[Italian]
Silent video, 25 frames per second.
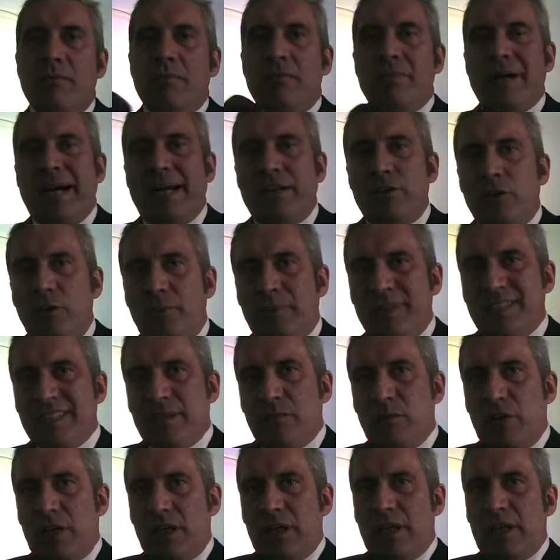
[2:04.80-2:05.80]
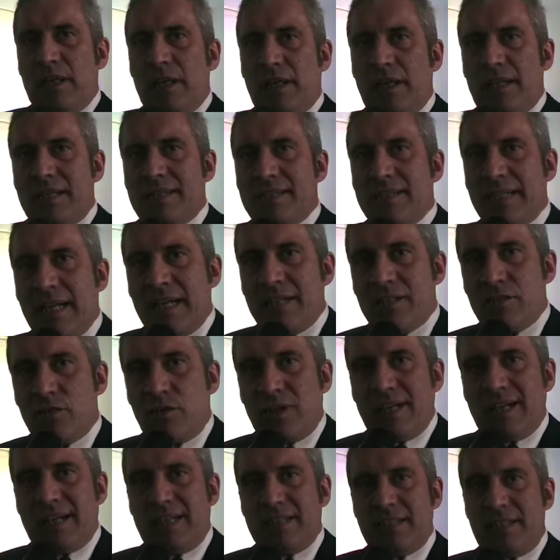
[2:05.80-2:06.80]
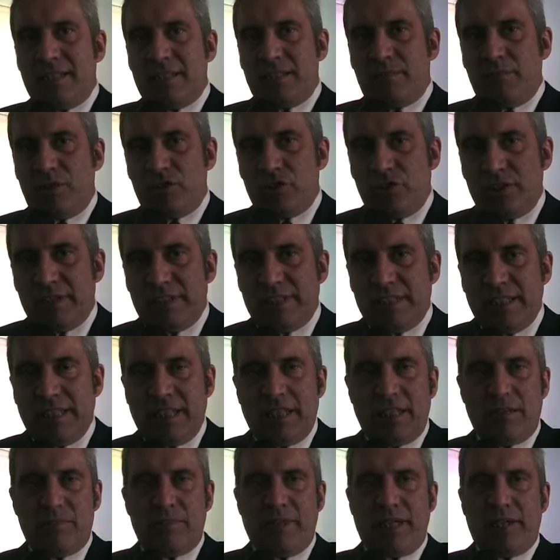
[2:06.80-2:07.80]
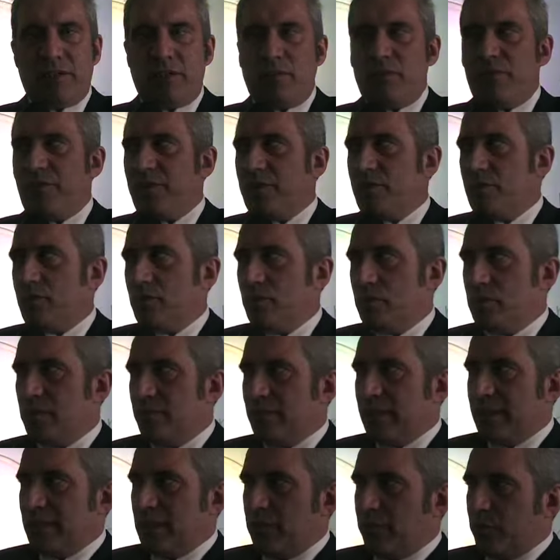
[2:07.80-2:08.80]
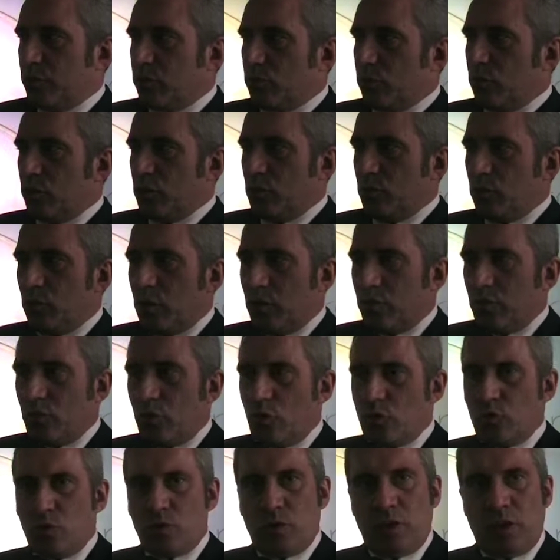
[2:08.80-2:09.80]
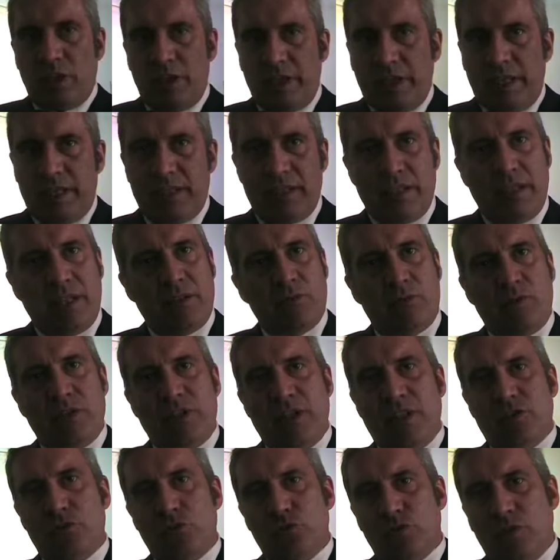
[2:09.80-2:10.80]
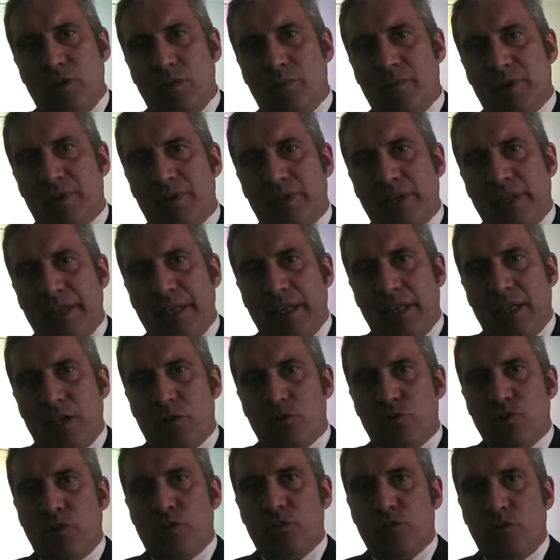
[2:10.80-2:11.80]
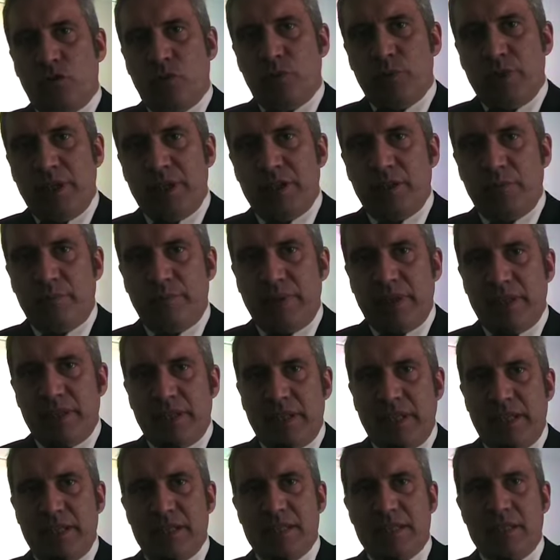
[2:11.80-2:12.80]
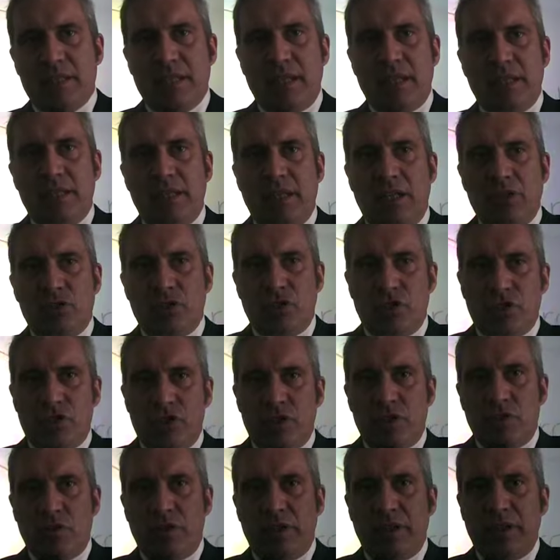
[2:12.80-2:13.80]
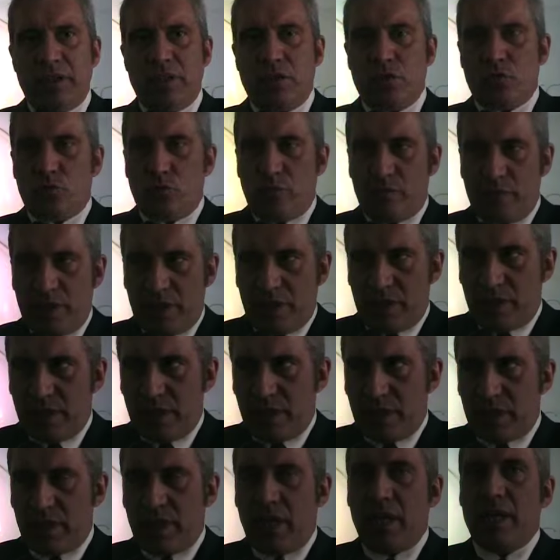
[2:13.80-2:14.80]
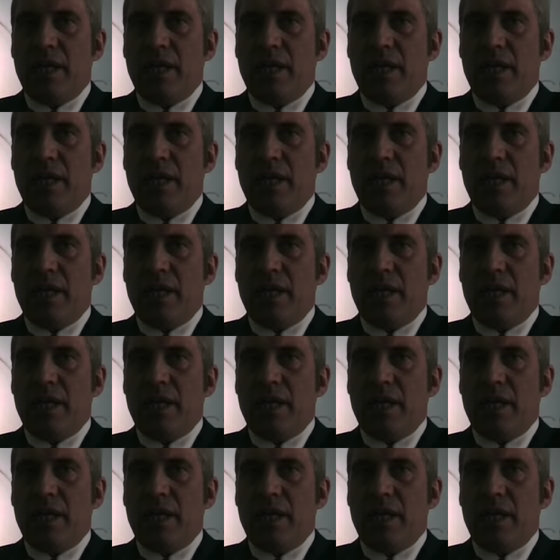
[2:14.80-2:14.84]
Ma noi pensiamo che la Red Cell sia una grandissima agenzia e Alberto fatto, De Martini ha fatto un ottimo lavoro sui suoi clienti, quindi innanzitutto deve mantenere la sua autonomia e indipendenza nella gestione del suo business.